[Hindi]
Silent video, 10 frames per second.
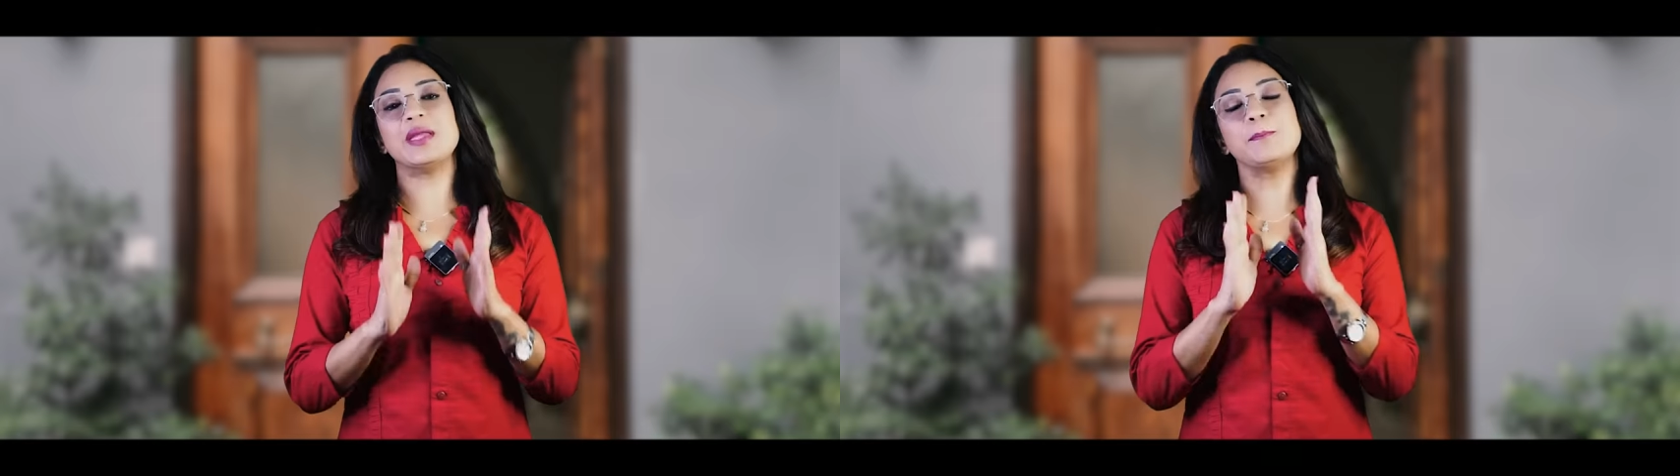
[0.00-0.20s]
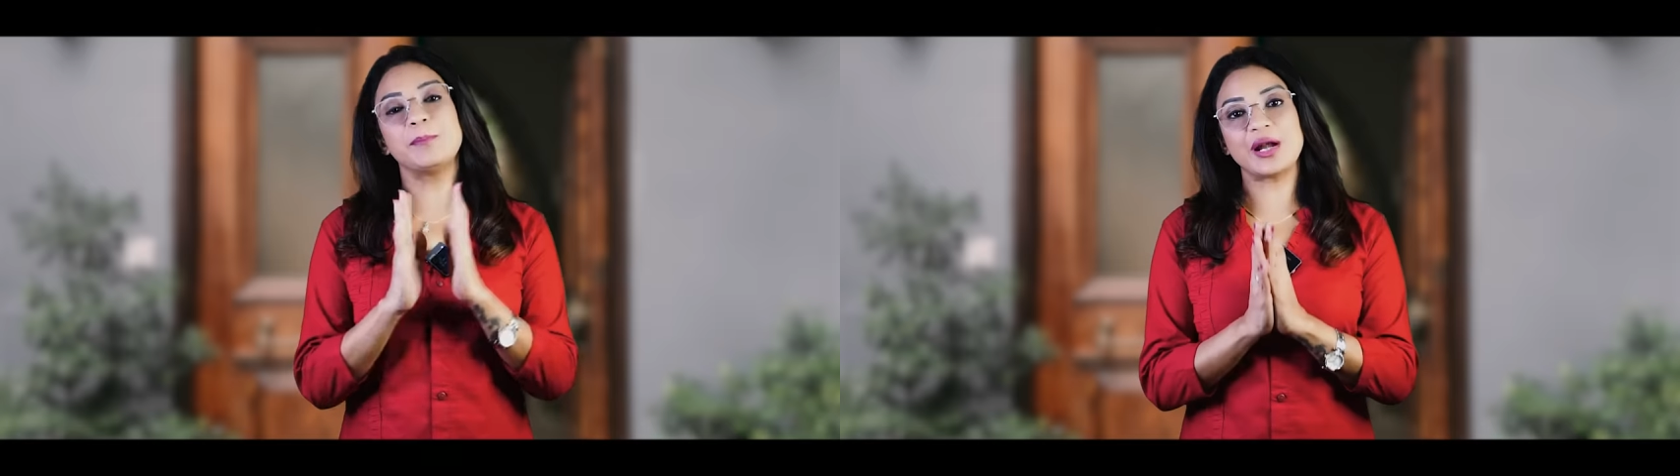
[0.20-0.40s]

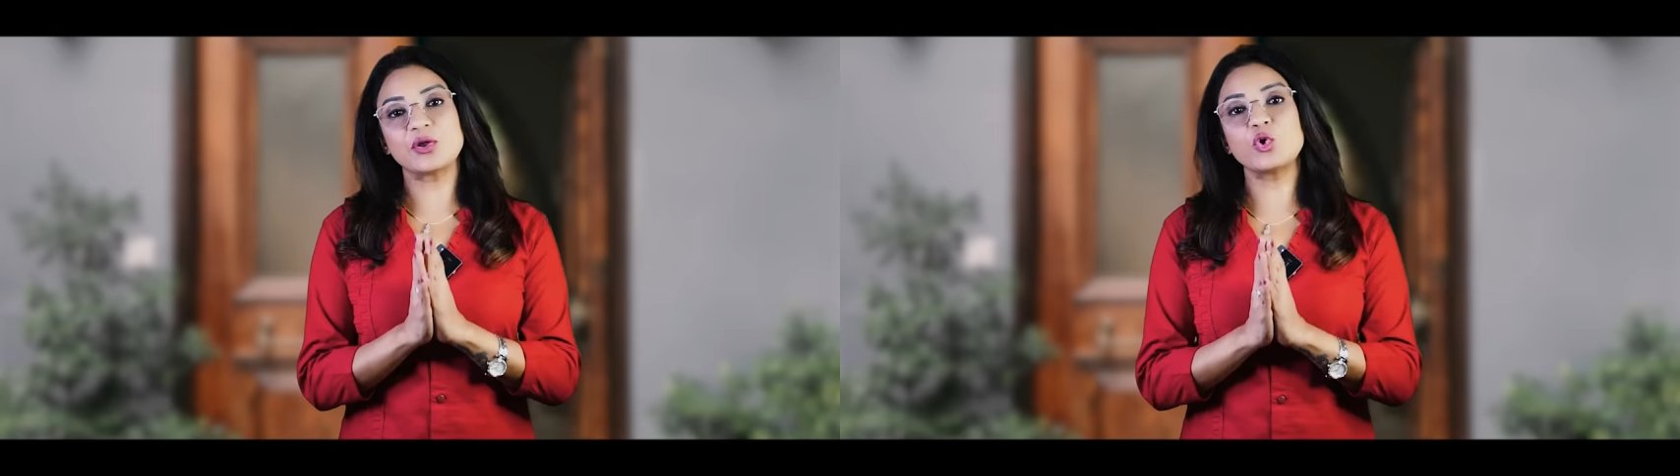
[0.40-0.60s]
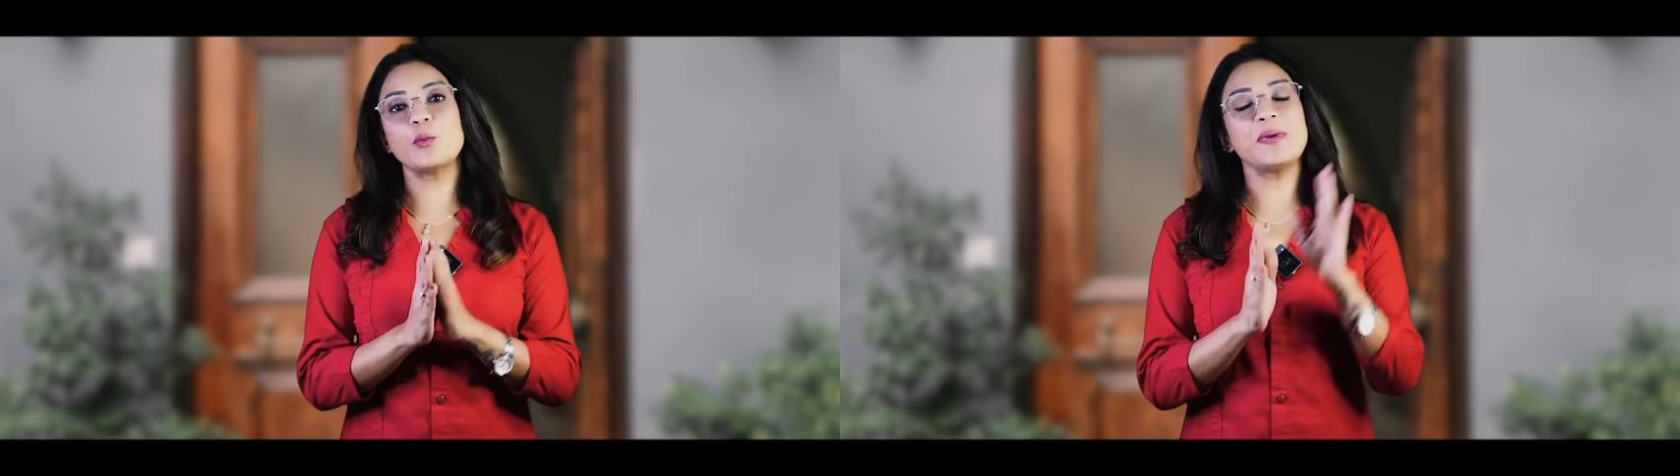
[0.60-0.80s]
में
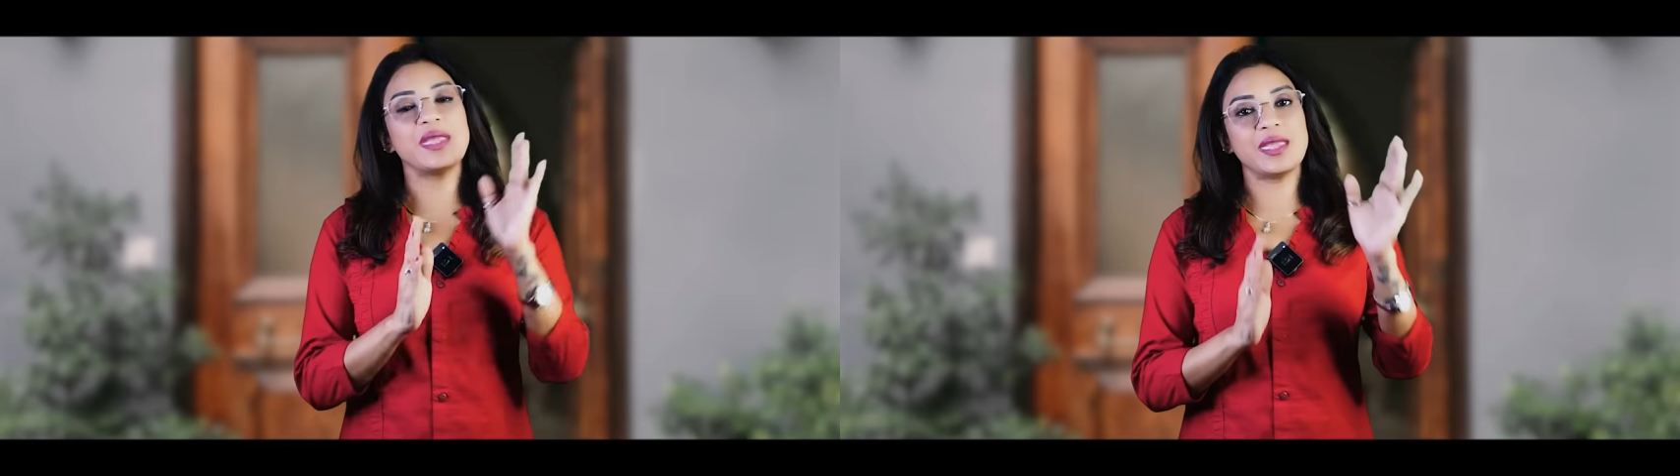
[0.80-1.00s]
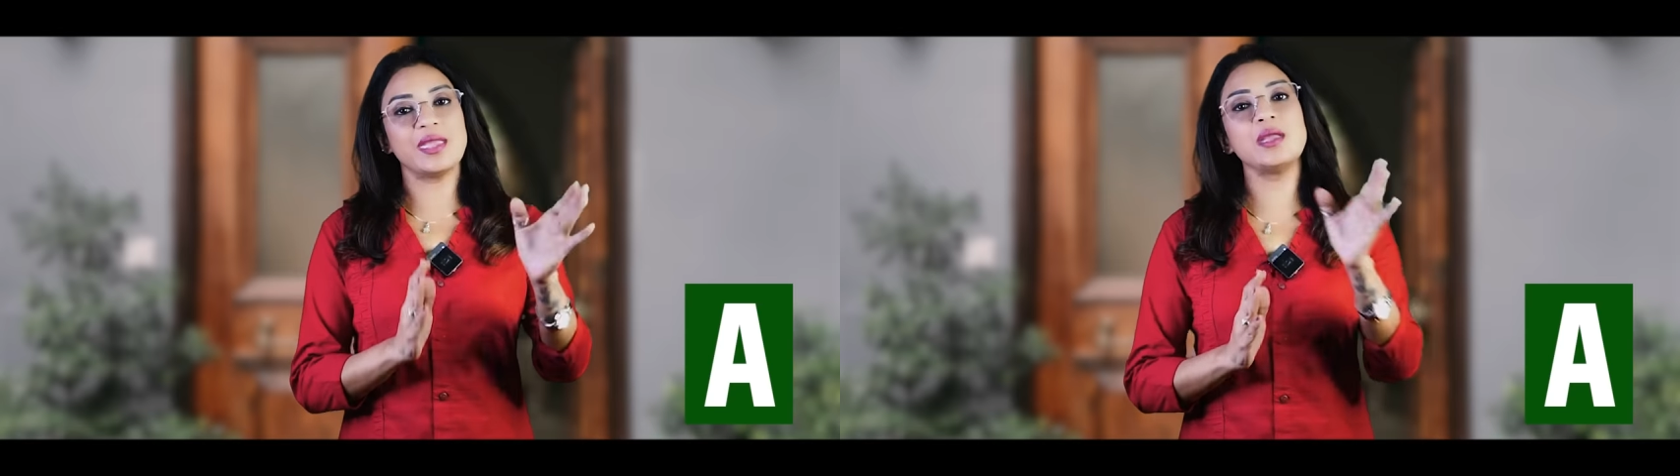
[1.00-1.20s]
ब्लड ग्रुप
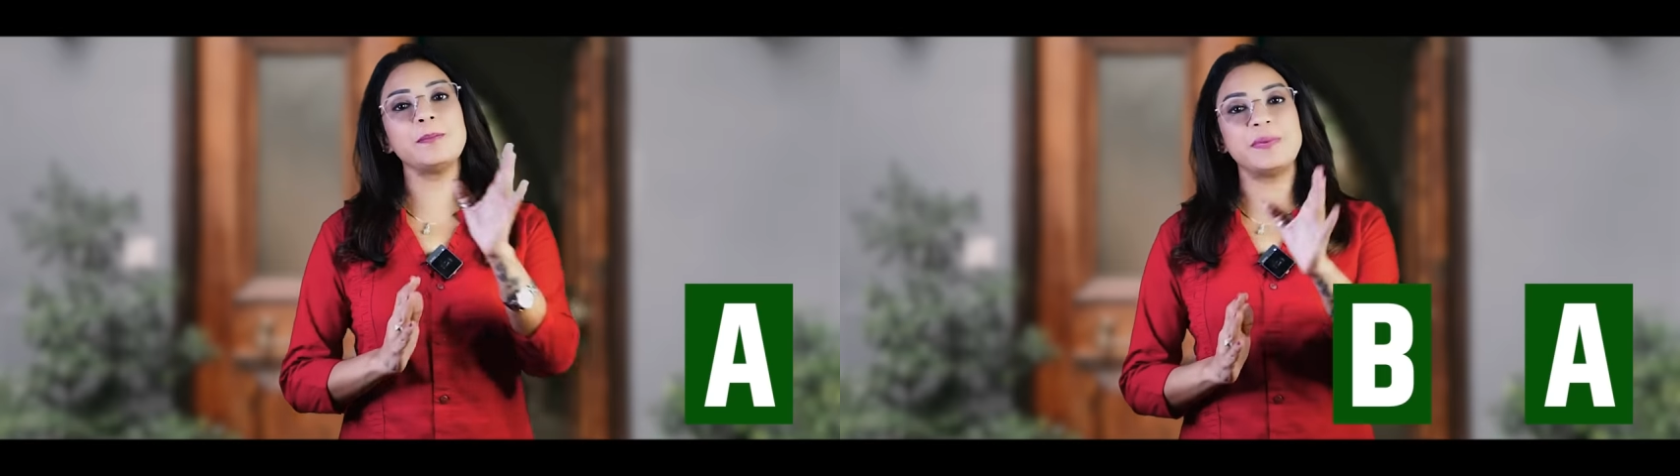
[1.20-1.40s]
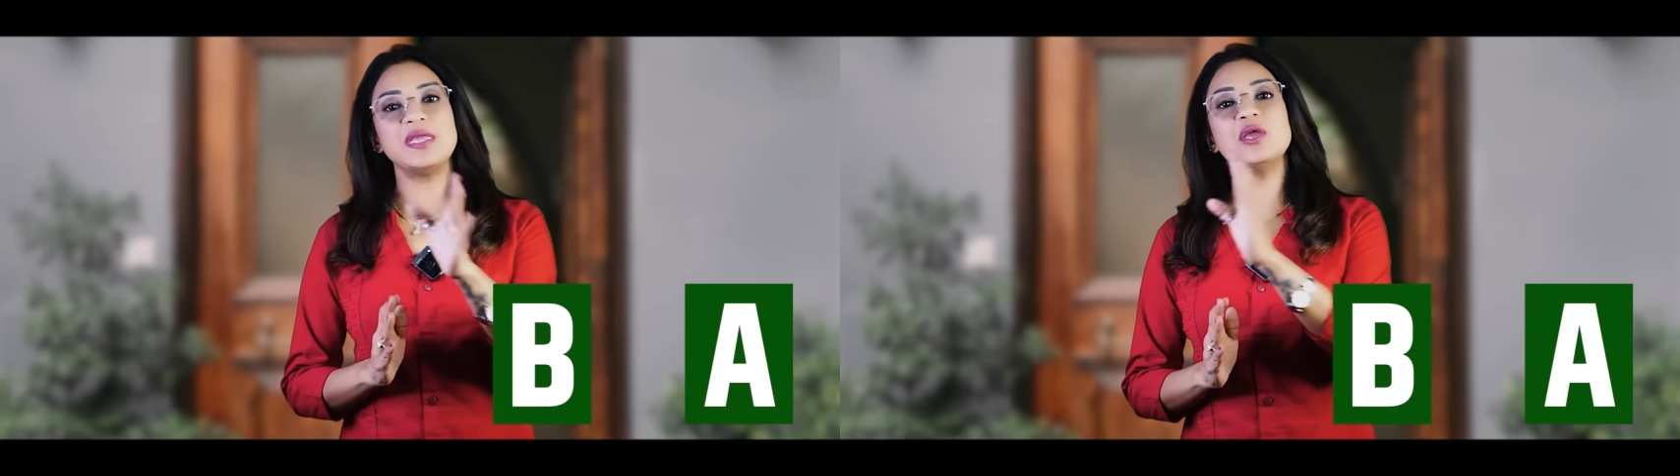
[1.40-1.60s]
ए
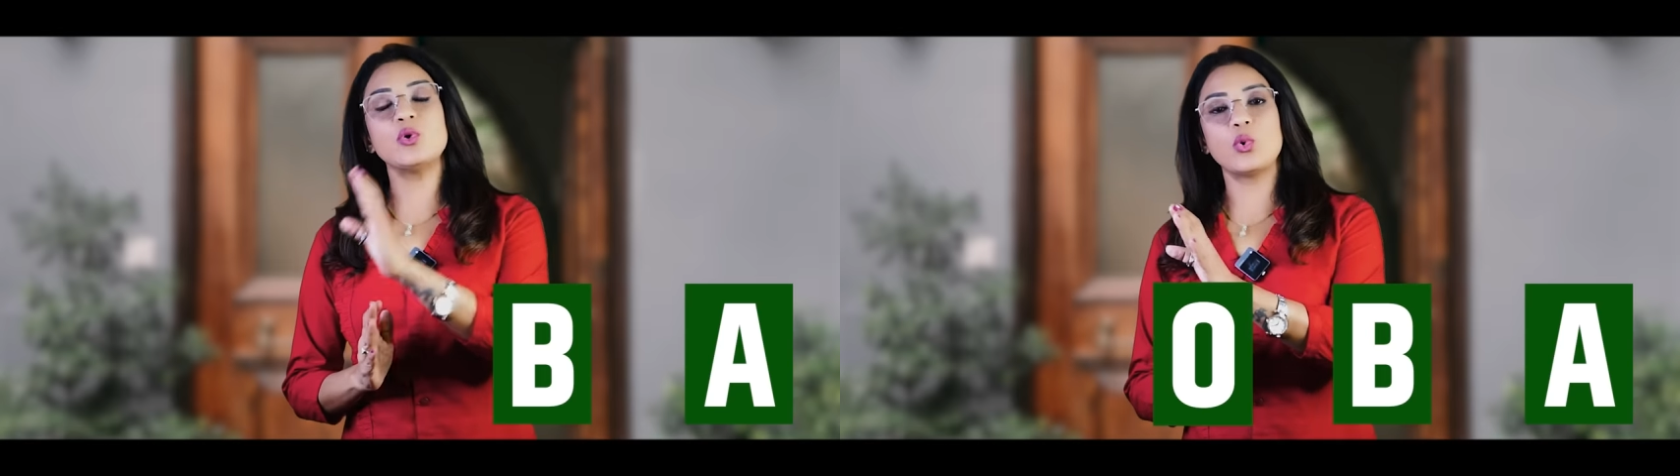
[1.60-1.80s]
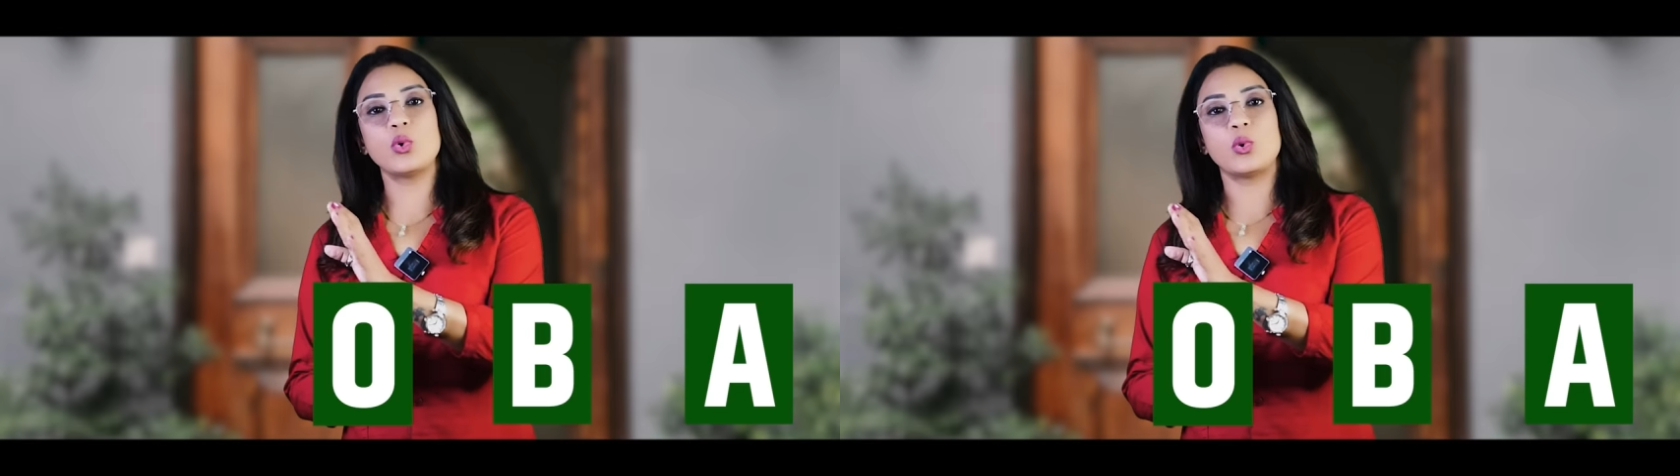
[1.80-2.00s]
बी
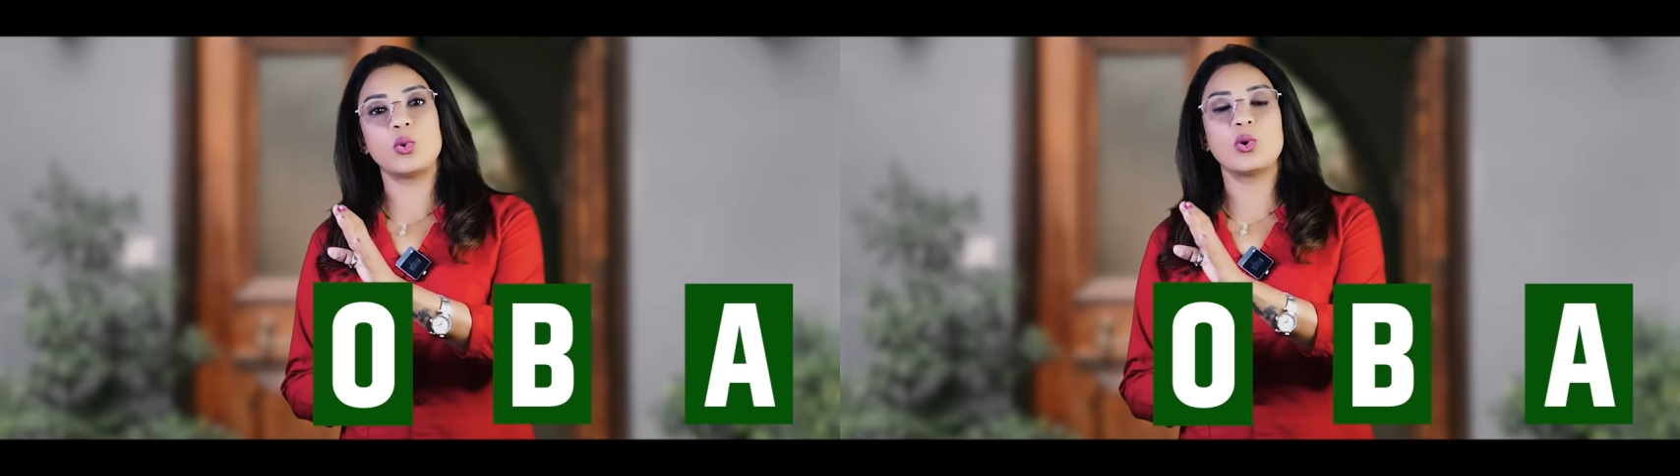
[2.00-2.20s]
ओ